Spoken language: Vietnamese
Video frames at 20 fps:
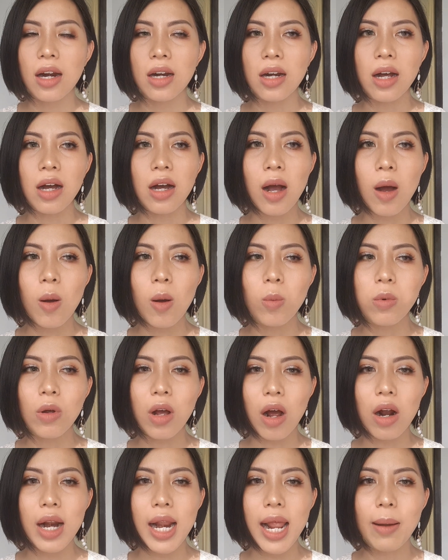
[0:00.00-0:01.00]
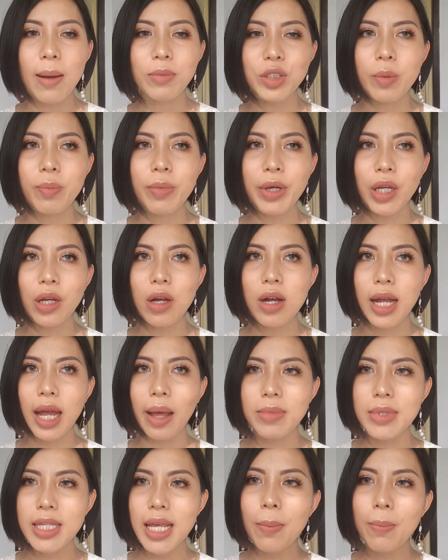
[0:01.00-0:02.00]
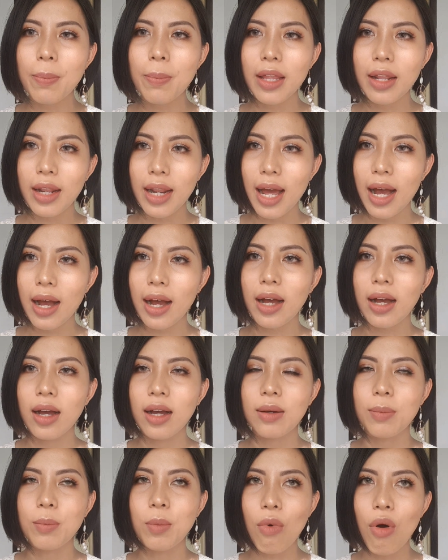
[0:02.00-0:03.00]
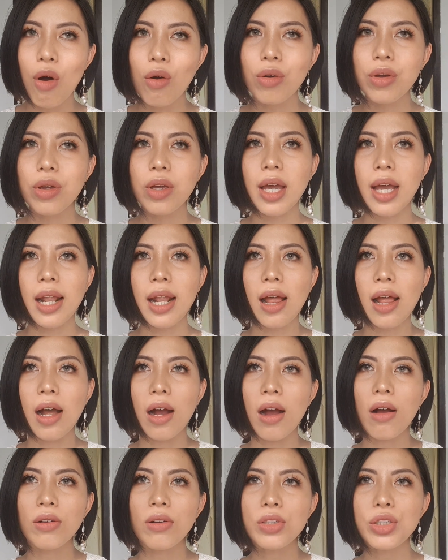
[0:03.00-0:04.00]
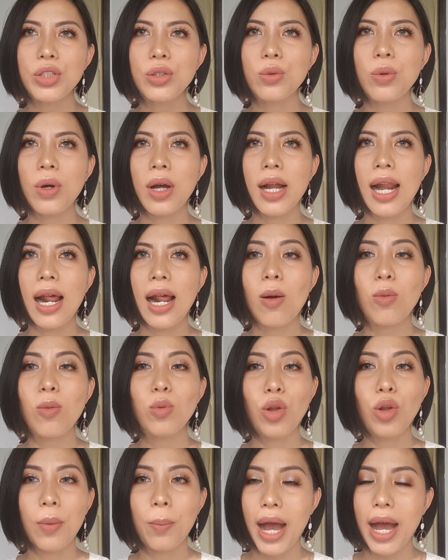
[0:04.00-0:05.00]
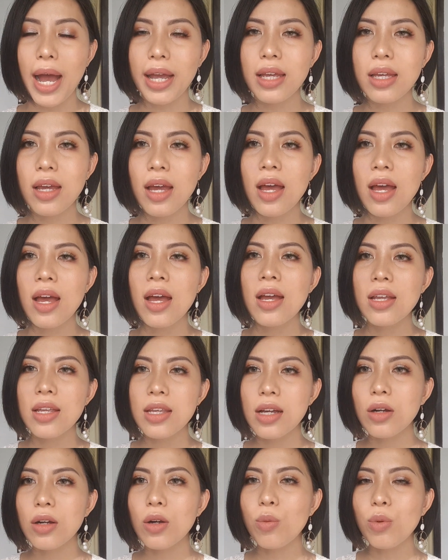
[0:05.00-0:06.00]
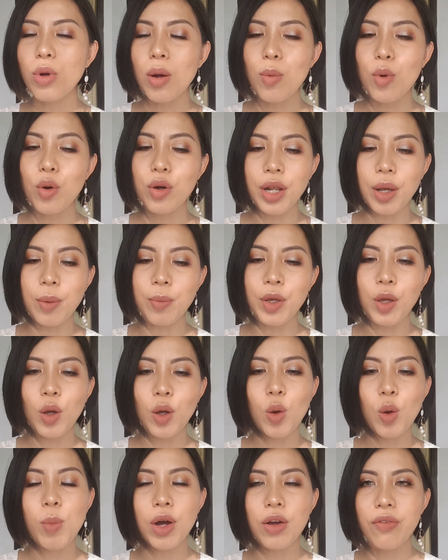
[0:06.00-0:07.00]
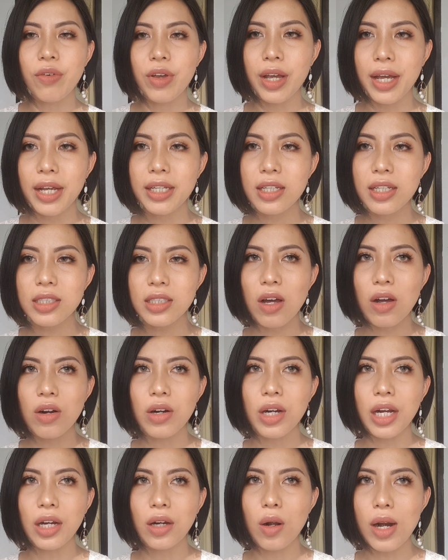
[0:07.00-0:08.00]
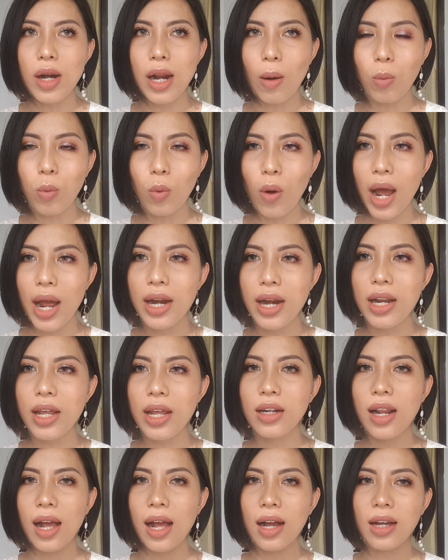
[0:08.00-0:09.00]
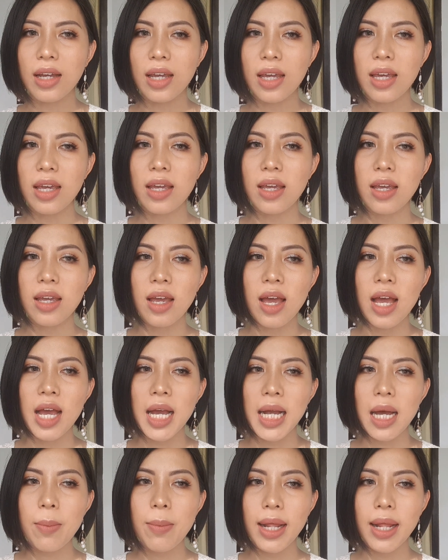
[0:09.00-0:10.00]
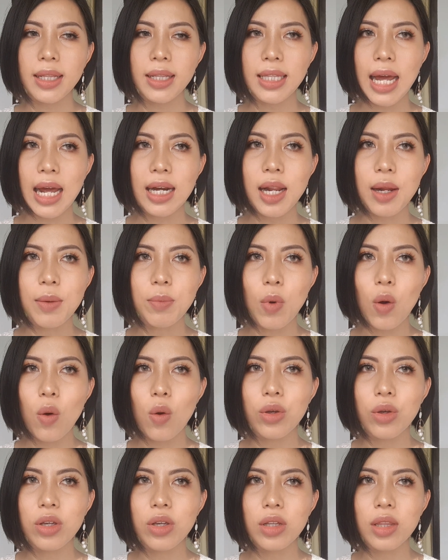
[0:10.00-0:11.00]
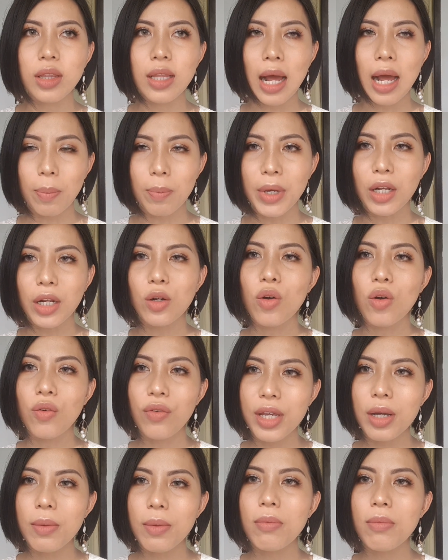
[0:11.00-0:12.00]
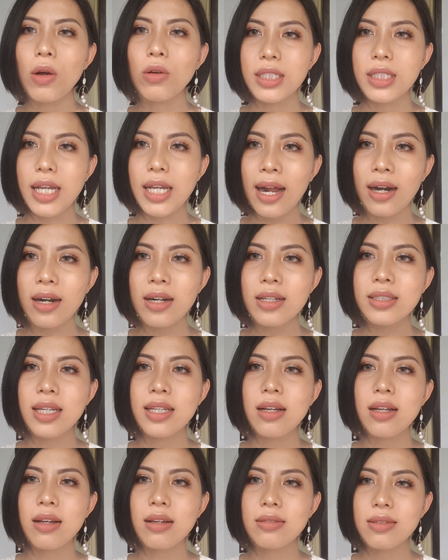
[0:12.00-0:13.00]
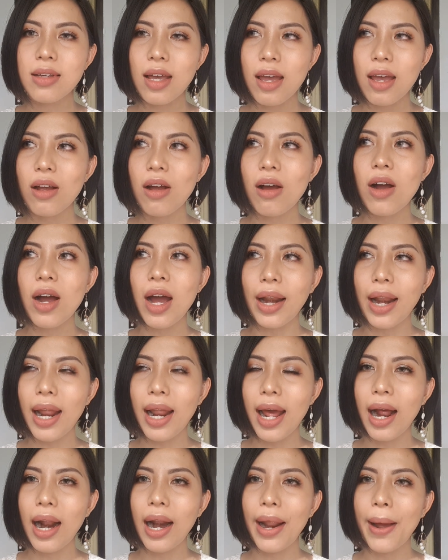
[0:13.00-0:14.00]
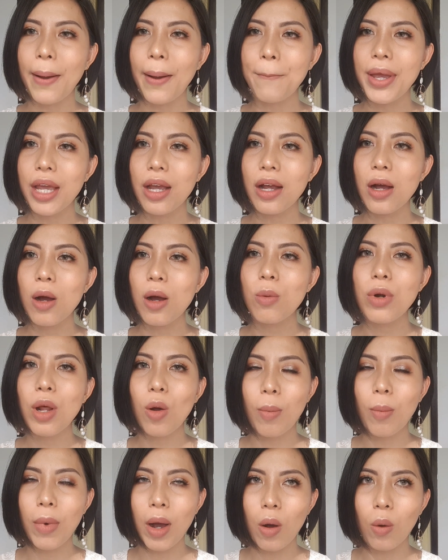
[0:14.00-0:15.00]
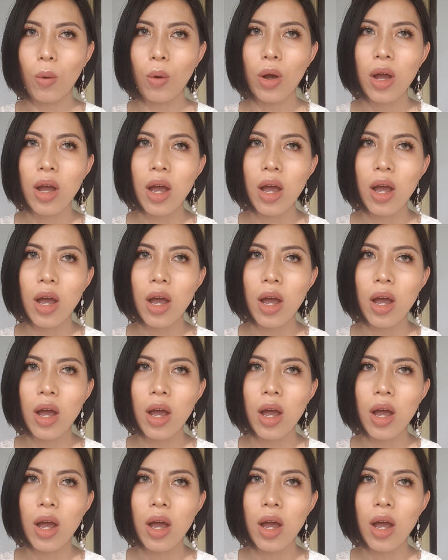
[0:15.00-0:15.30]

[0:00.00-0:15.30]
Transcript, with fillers: nó không có làm cho mình có cảm giác bị nặng môi hay là khó chịu hay là không thoải mái nhưng cũng có một điểm yếu bởi cái chất son này nó lỏng quá nên là khi các bạn tán lên môi đặc biệt đối với những màu dáng nó sẽ dễ có khả năng là bị không đều màu